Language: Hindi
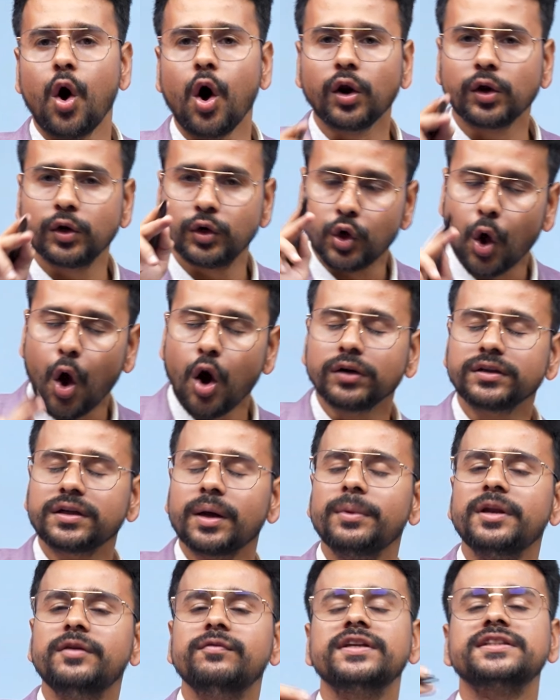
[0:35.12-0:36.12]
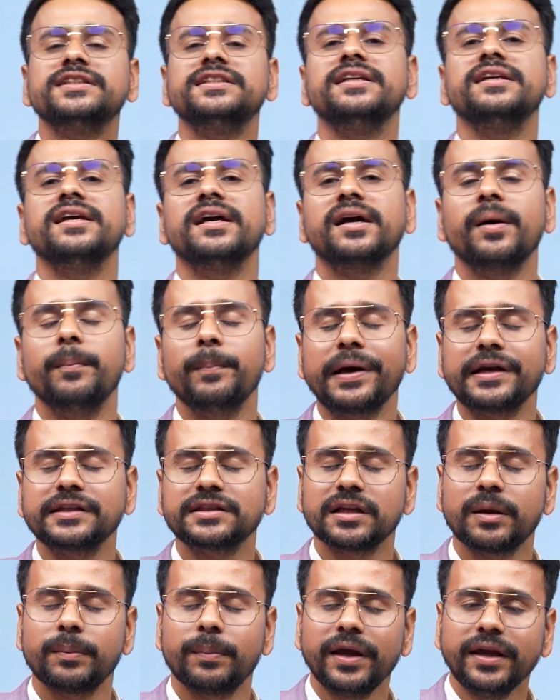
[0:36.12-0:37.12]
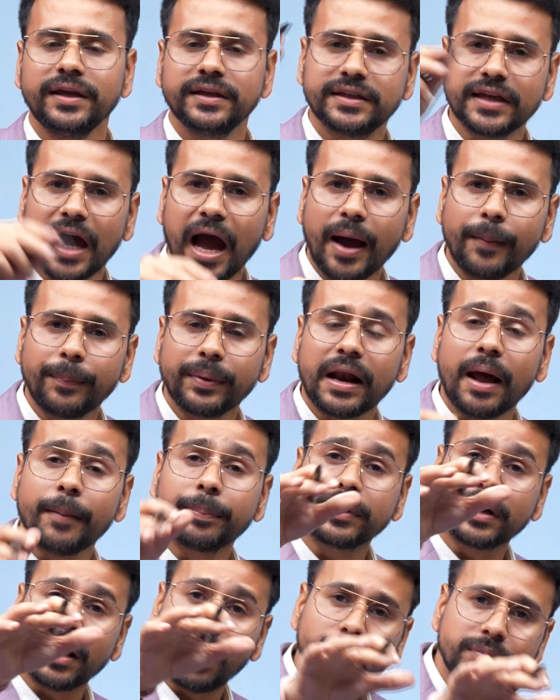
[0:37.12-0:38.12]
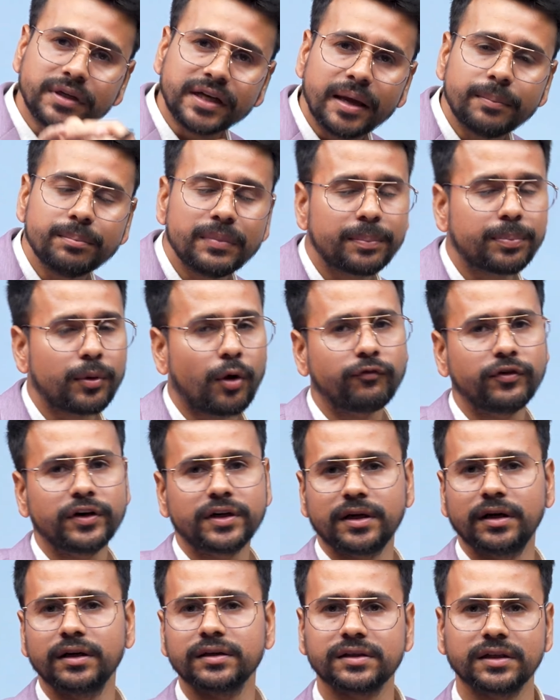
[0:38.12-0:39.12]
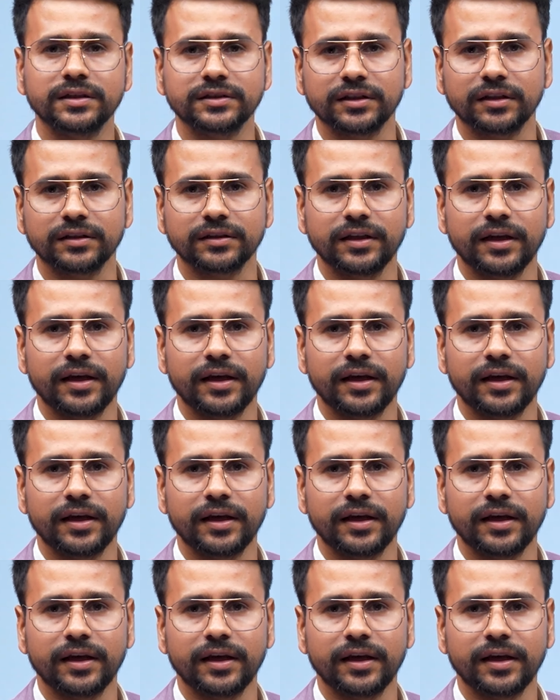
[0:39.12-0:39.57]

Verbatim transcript: और लॉन्ग टर्म इन्वेस्टिंग के कंपैरिजन में यहां पर आप कम टाइम में प्रॉफिट अर्न कर सकते